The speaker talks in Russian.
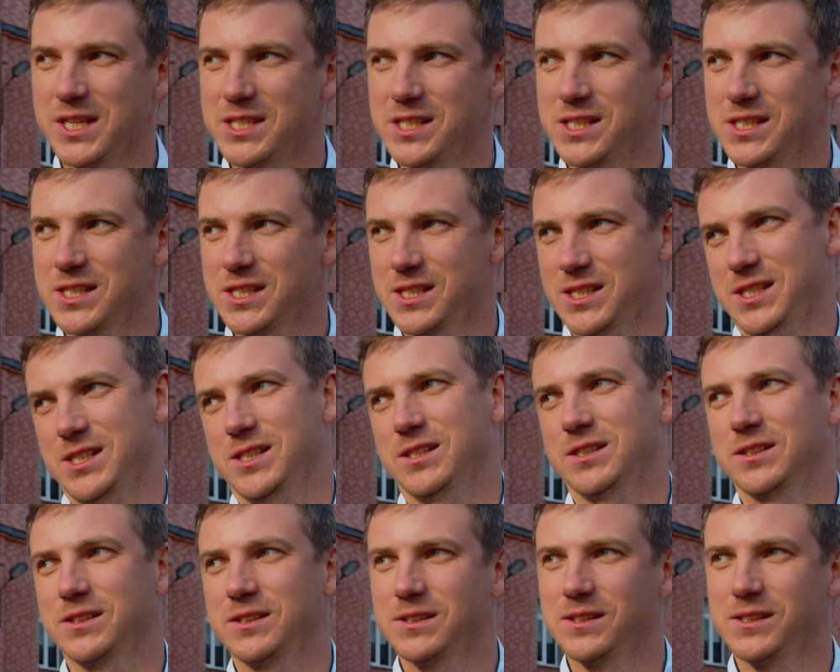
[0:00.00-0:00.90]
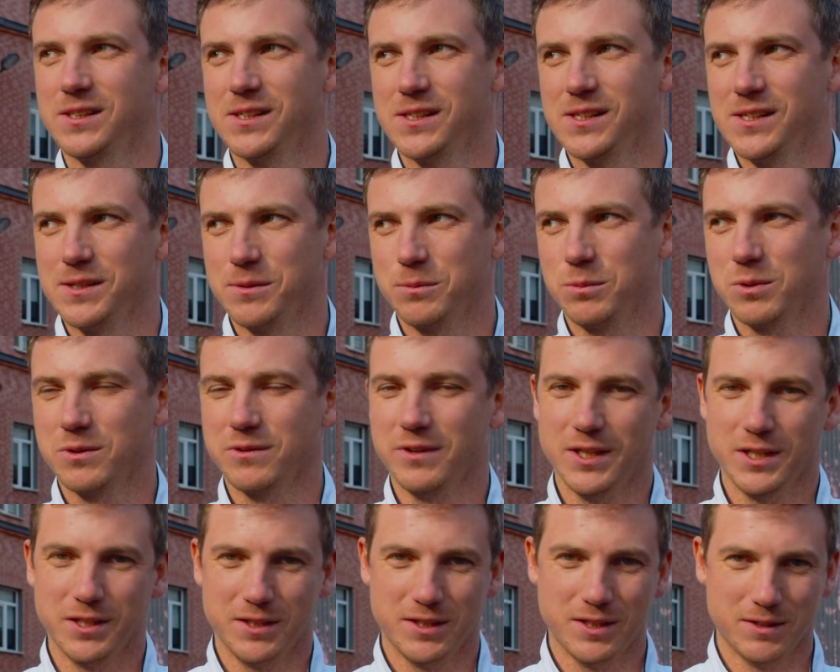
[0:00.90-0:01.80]
Проноситься
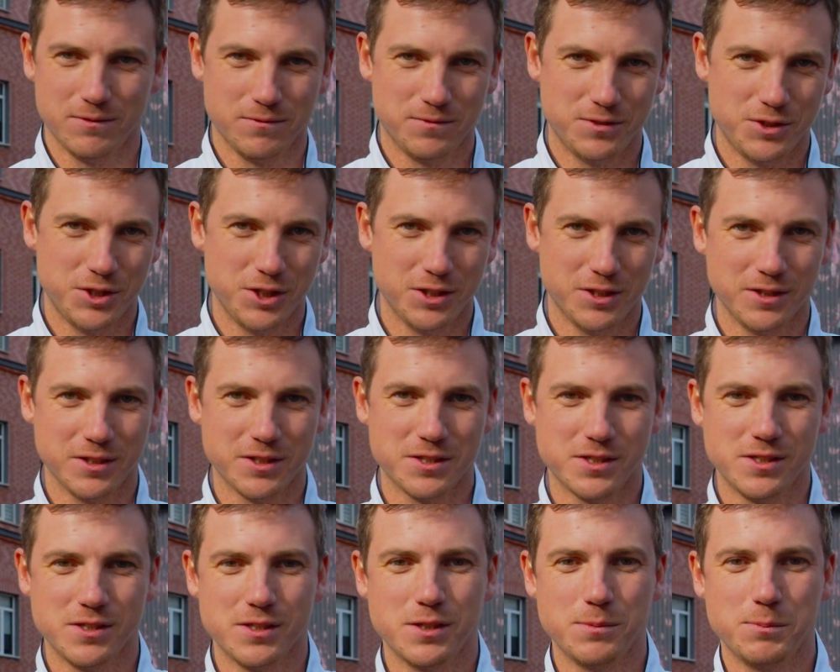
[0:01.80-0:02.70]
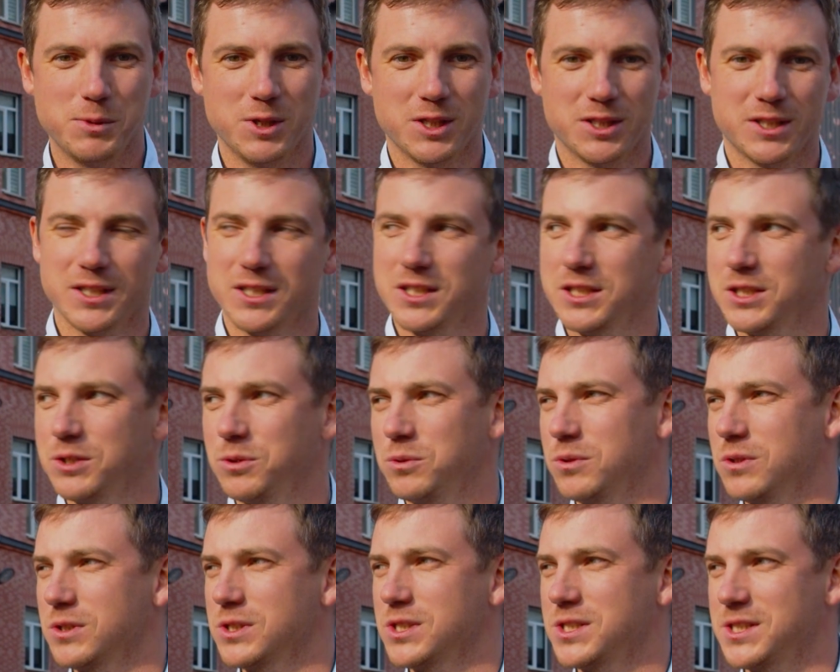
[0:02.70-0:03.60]
буквально там в считанных сантиметрах
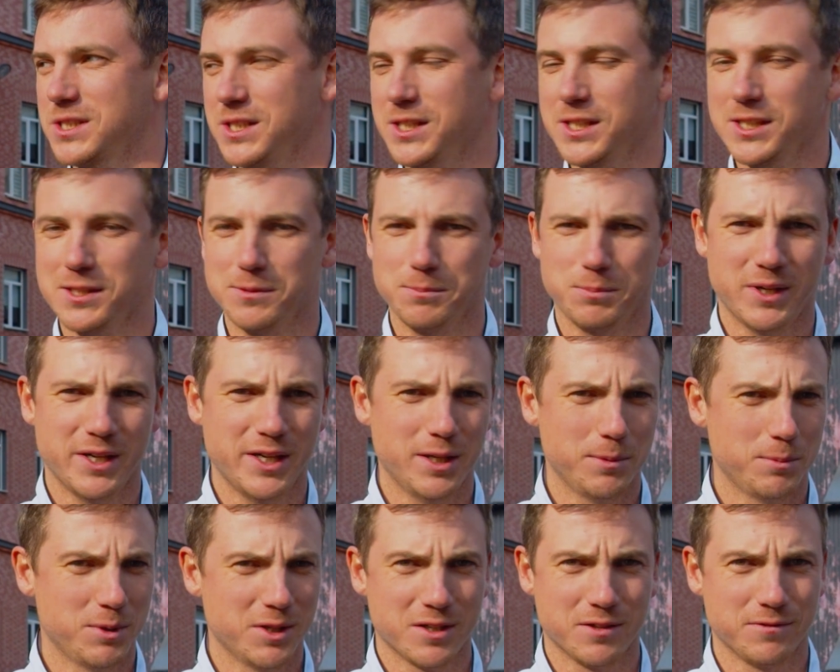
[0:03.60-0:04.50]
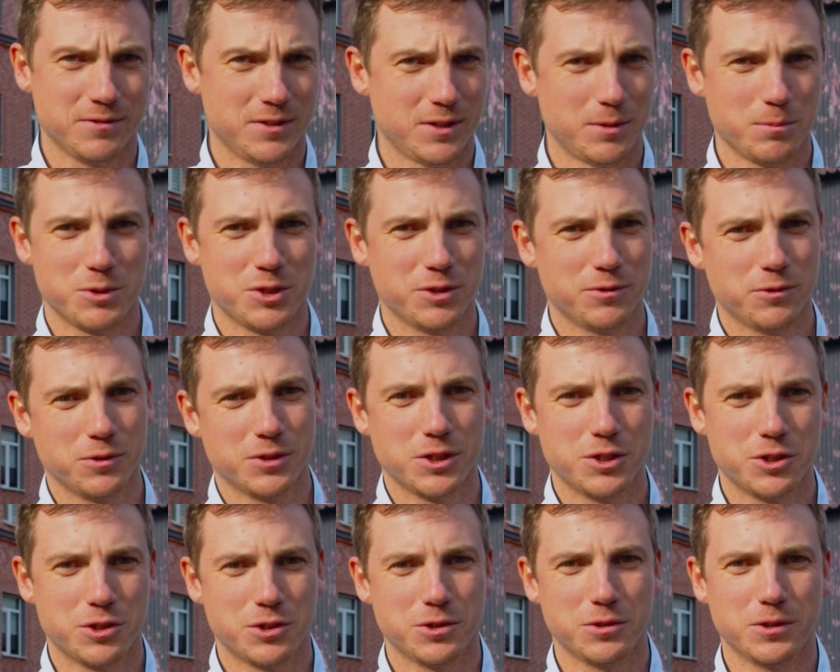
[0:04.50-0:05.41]
до стен, поребриков, там
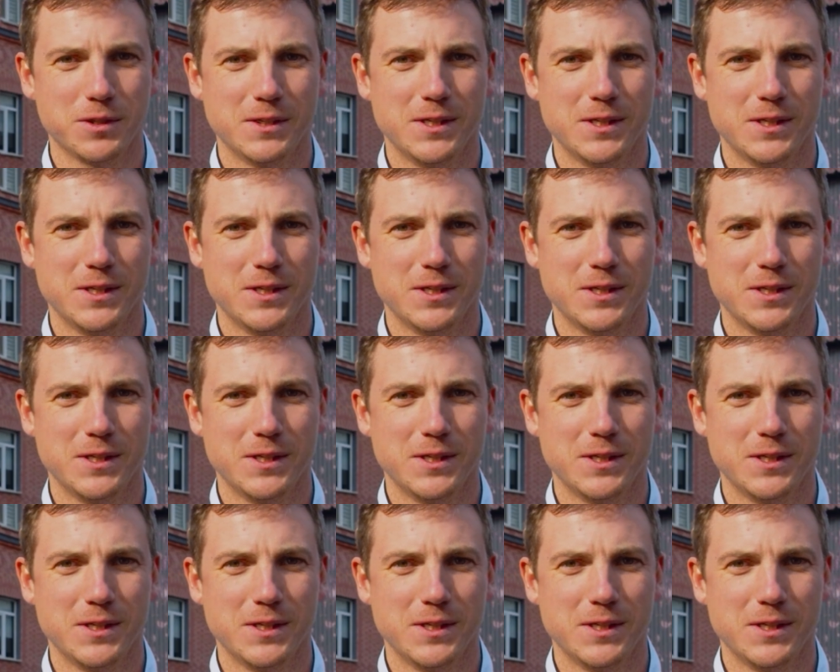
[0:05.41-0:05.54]
чего-то